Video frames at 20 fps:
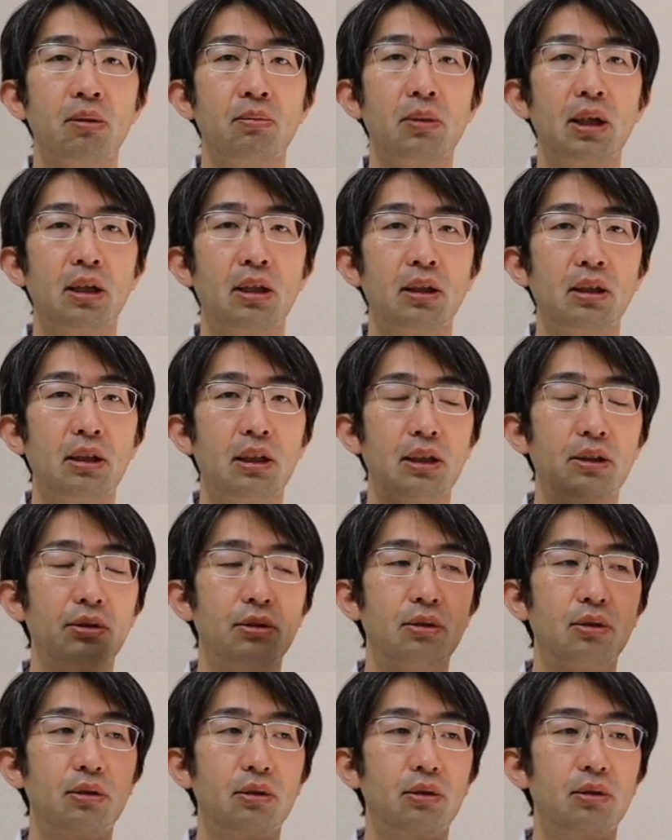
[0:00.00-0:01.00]
まああ
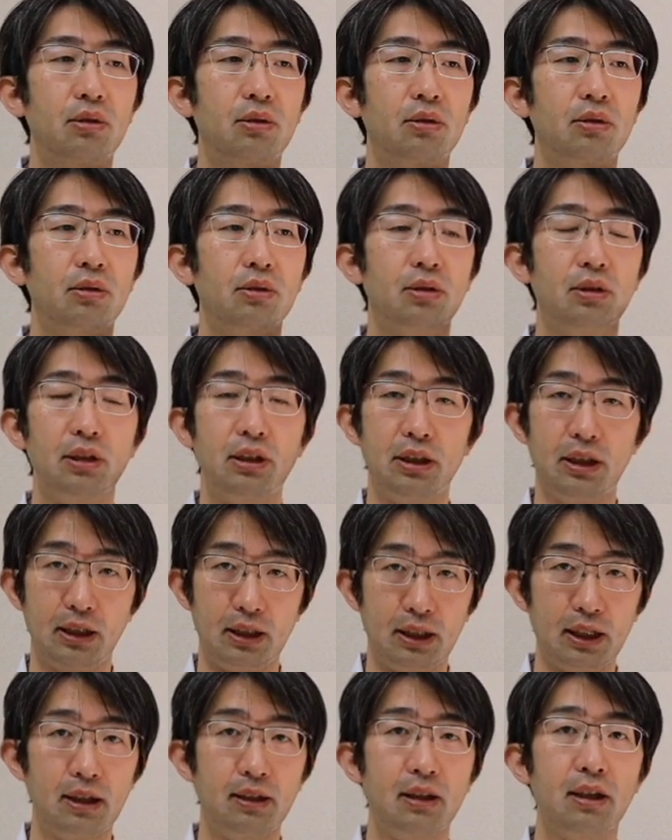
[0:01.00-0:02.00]
のー、
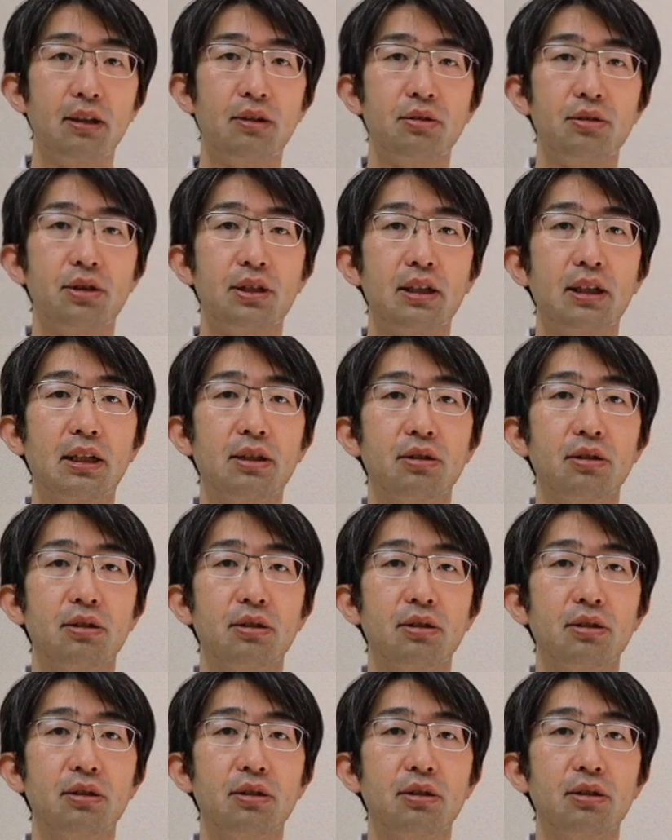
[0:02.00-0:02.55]
人間ですし、